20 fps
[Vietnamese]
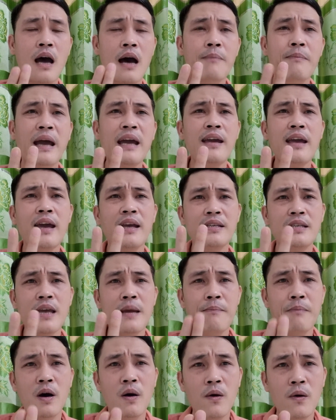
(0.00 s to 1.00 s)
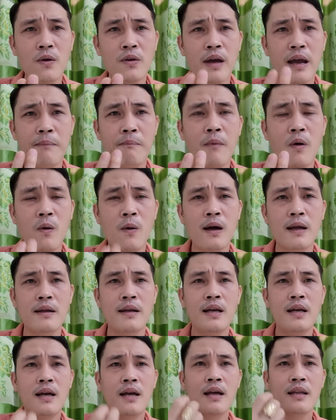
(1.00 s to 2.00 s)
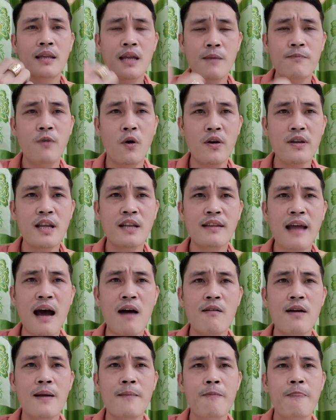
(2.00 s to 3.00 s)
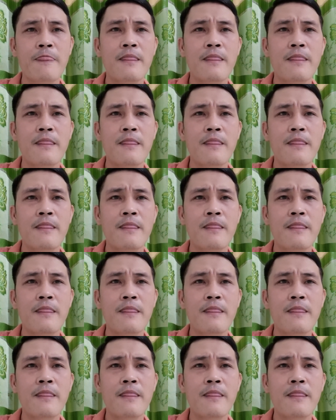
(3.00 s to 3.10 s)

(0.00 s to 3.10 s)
thở máy ECMO ECMO e tim phổi nhân tạo